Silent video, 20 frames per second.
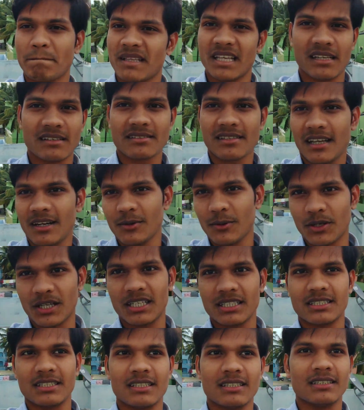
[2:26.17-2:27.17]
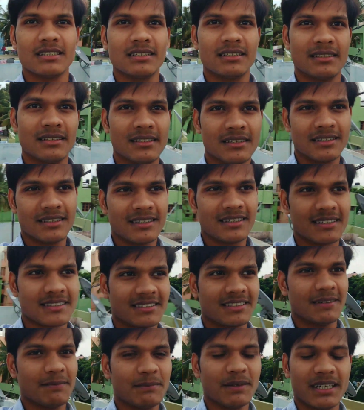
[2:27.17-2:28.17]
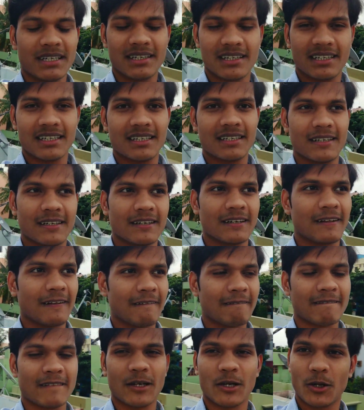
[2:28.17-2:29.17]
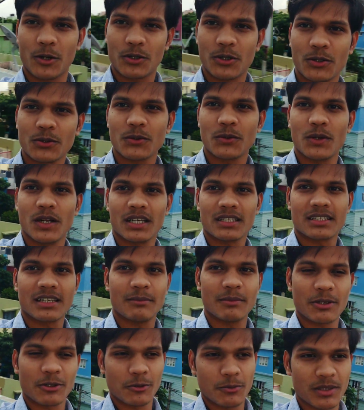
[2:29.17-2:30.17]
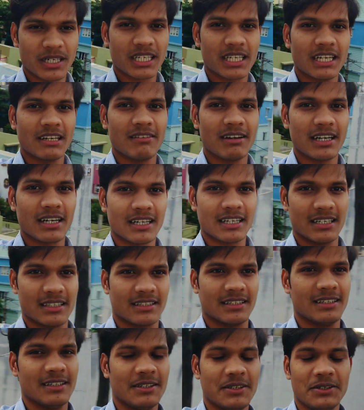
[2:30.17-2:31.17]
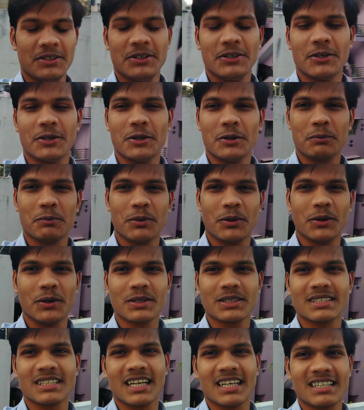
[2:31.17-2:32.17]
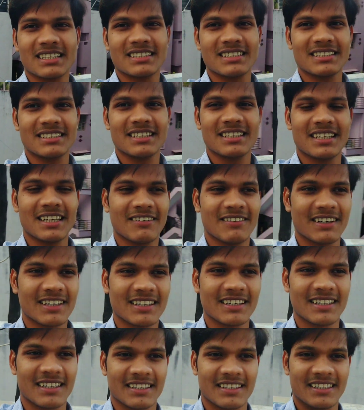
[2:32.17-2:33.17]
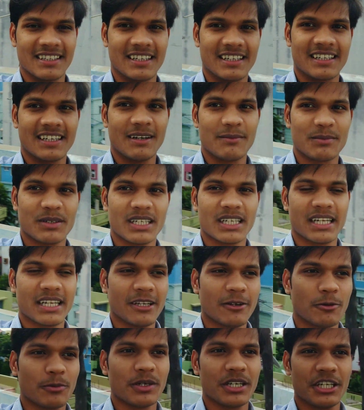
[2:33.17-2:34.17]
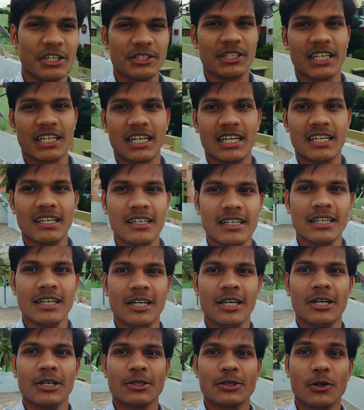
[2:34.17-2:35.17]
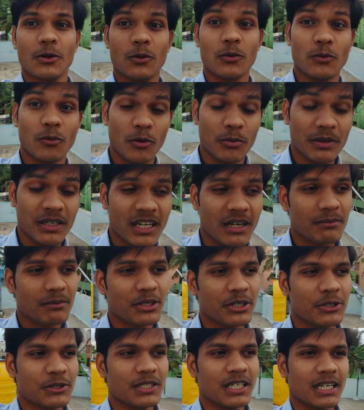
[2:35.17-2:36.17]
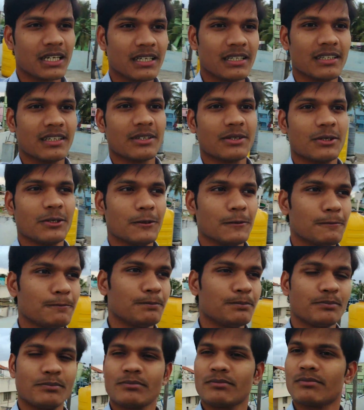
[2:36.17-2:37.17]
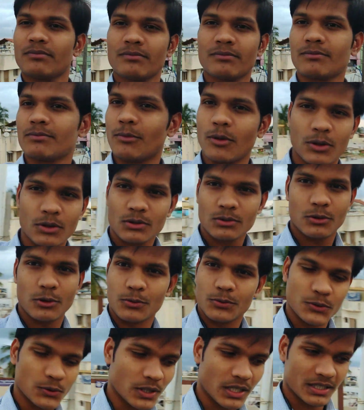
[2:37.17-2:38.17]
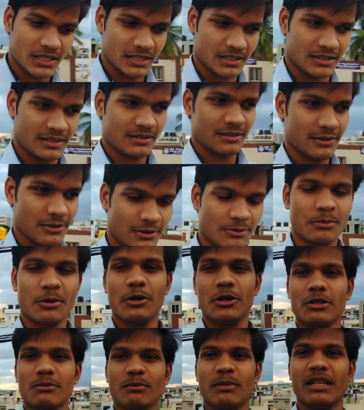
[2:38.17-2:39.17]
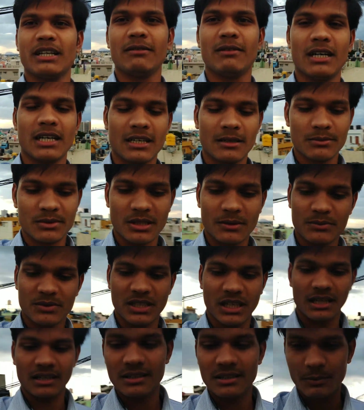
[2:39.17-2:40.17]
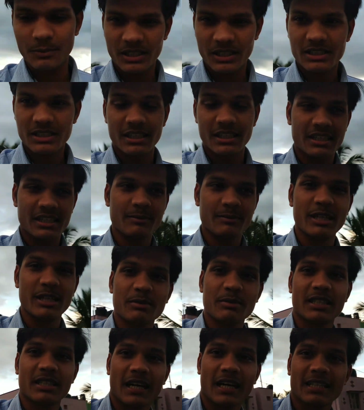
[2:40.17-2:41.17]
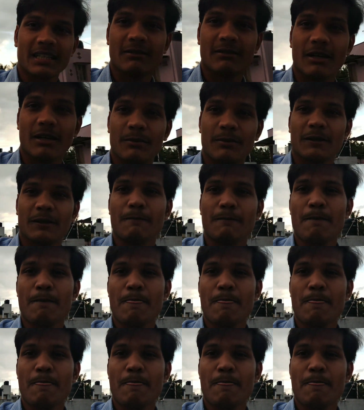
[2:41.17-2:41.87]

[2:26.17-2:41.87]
एक साल हो गया जी जब मैं लॉकडाउन खुला था मैं घूमने के लिए वहाँ गया था और बहुत सारी चीज़ें कवर करी थी अगर आपने नहीं वो वीडियो देखा है तो वो भी आप वीडियो जाके देखो बहुत खूबसूरत है और बहुत मैंने वहाँ कम से कम चार से पाँच घंटे मैंने बिताए थे वहाँ पे